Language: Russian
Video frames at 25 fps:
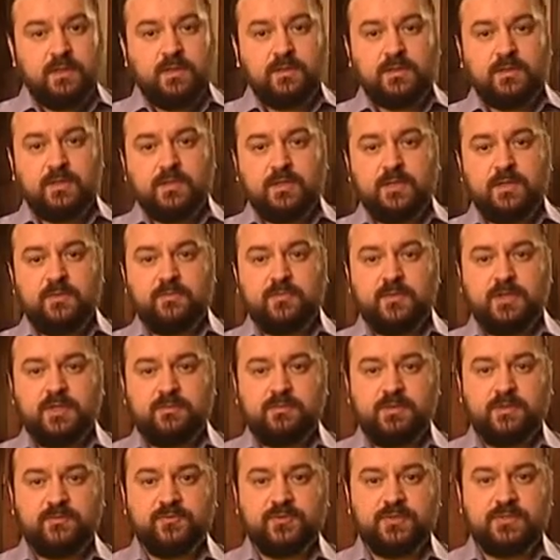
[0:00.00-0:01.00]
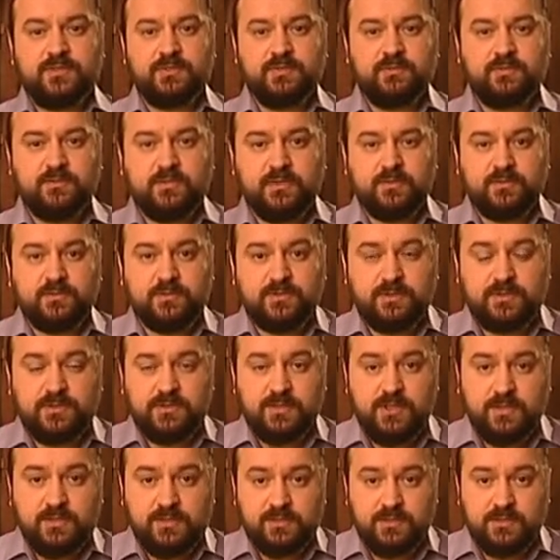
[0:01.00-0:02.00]
Таких перемен в жизни бывает очень
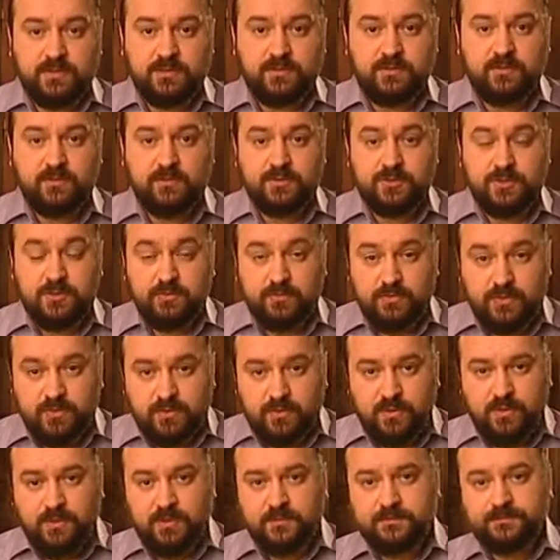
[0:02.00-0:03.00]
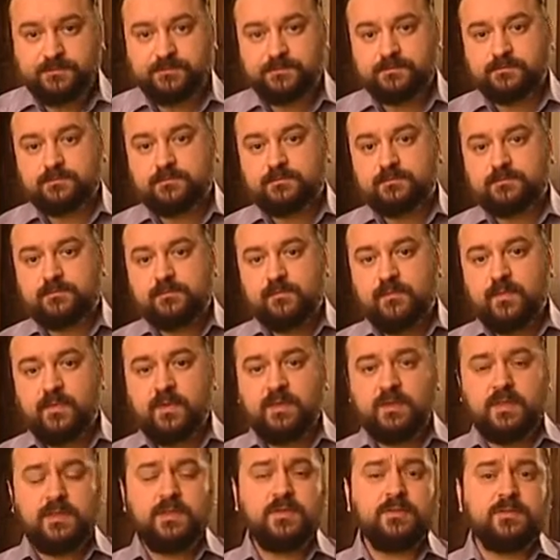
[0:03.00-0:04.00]
часто, очень много.
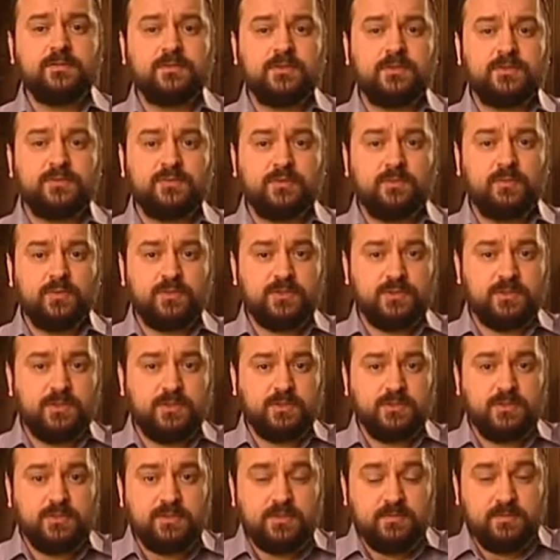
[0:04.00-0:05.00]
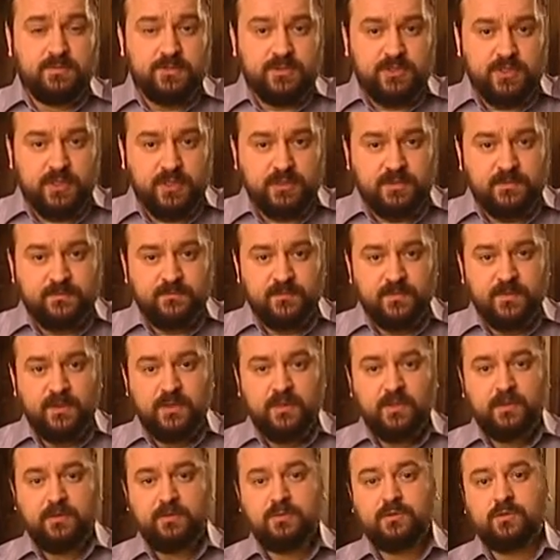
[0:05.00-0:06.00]
Единственное, что можно их не замечать.
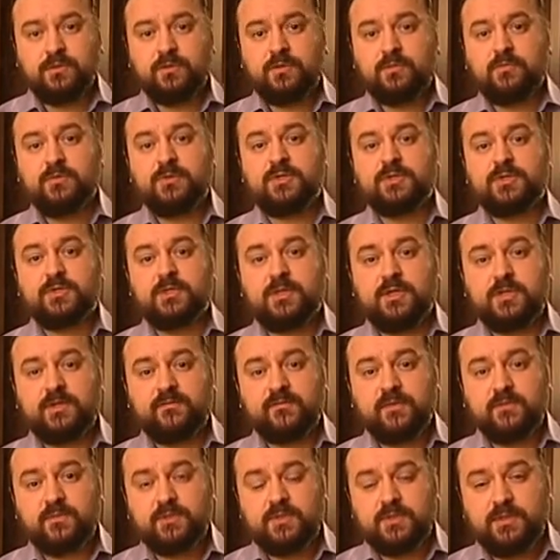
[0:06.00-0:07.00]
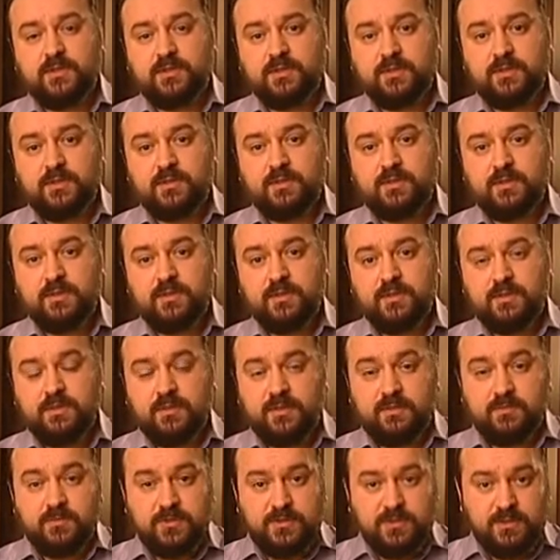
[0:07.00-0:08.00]
Но мы желаем вам, дорогие
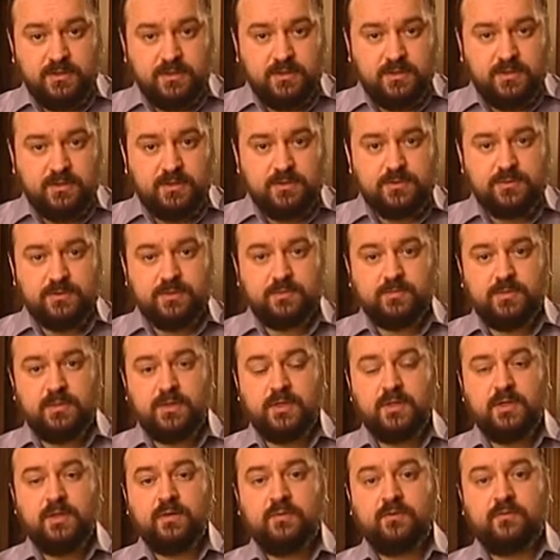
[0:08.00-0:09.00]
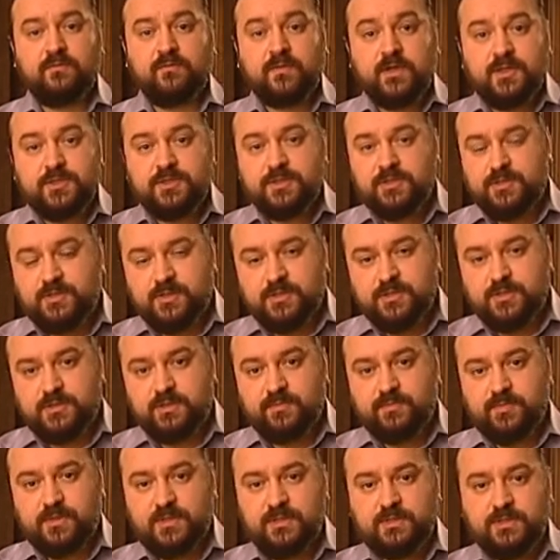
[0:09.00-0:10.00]
именинники, чтобы в вашей жизни
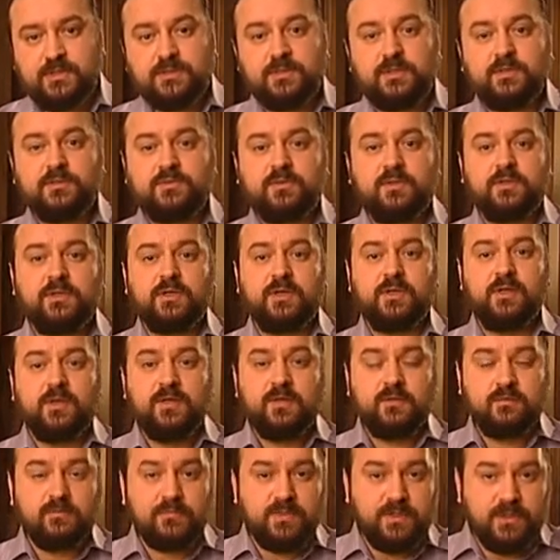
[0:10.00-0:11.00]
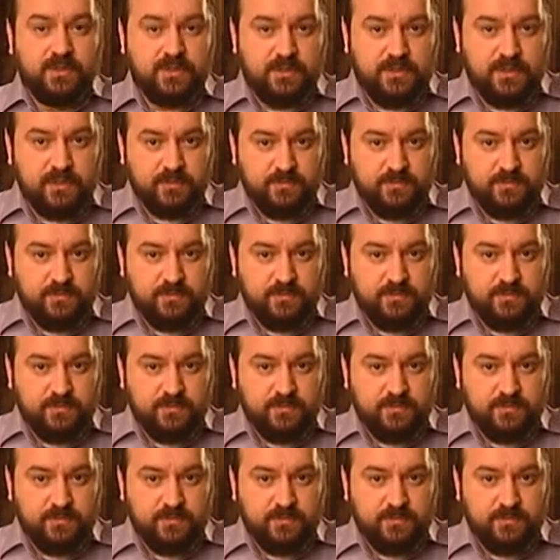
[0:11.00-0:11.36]
происходили только благие